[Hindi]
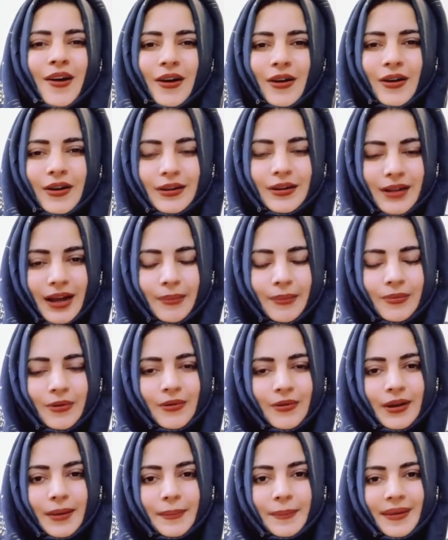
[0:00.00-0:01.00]
और आप लोगों
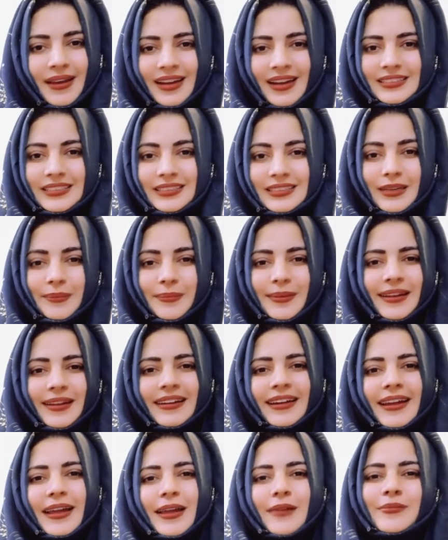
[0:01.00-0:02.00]
का प्यार जितना मिल रहा
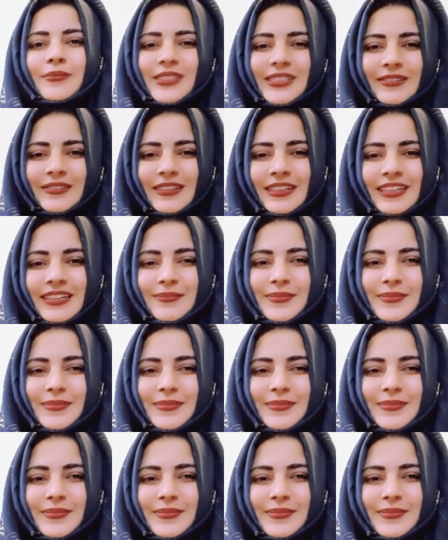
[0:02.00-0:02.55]
है मुझे उतनी